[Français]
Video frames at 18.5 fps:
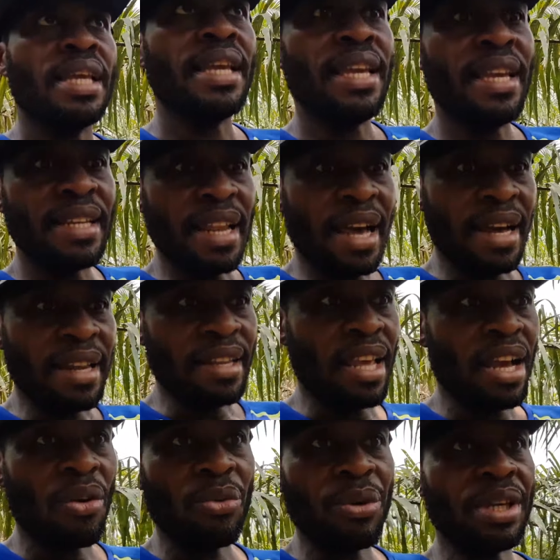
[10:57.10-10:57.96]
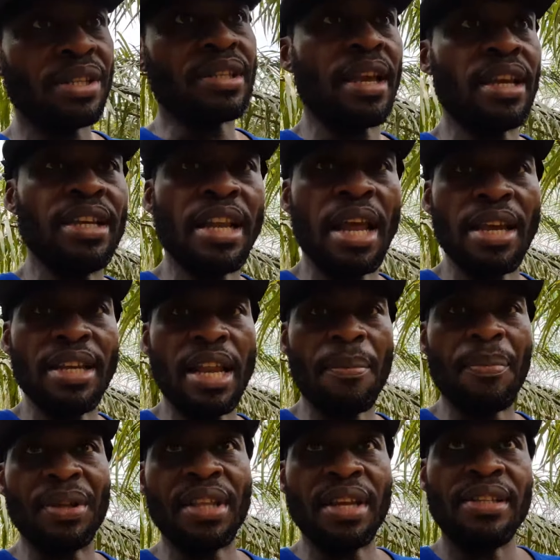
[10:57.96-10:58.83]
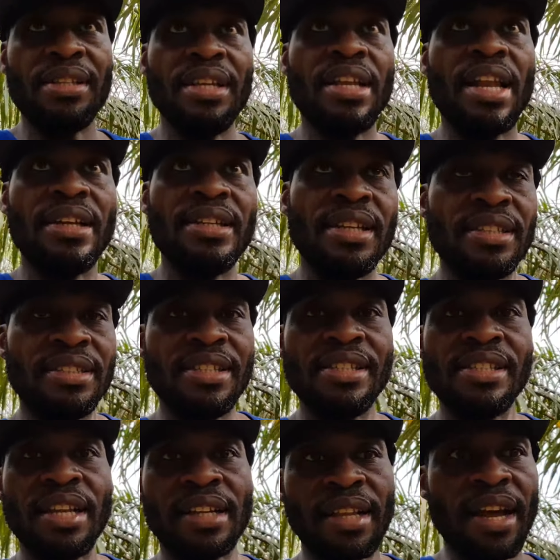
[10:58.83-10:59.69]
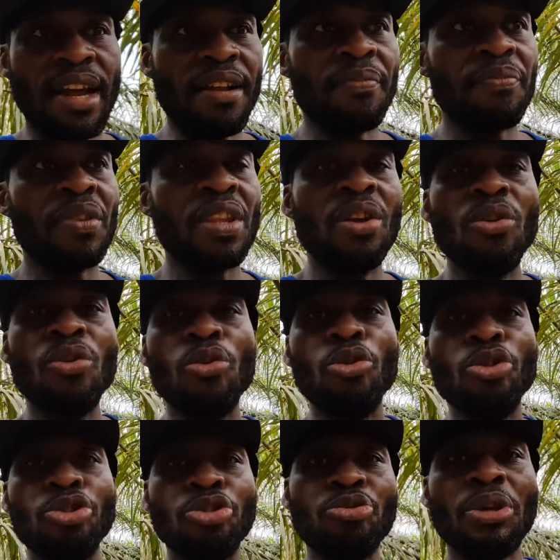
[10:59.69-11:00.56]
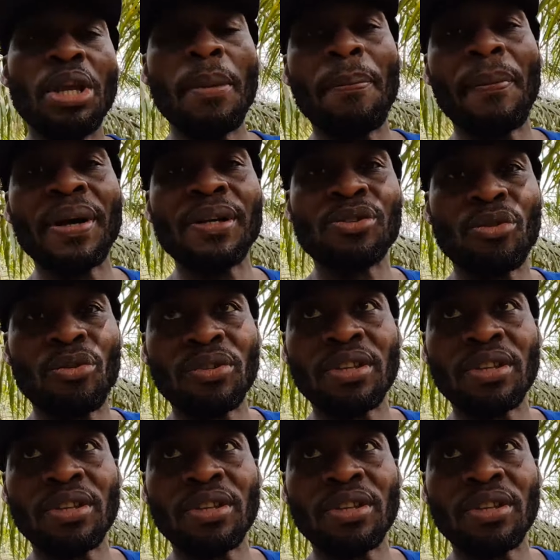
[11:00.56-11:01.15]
il n'a rien. Oui, il a, il a peut-être il a, il 10 hectares. Aujourd'hui, il passe son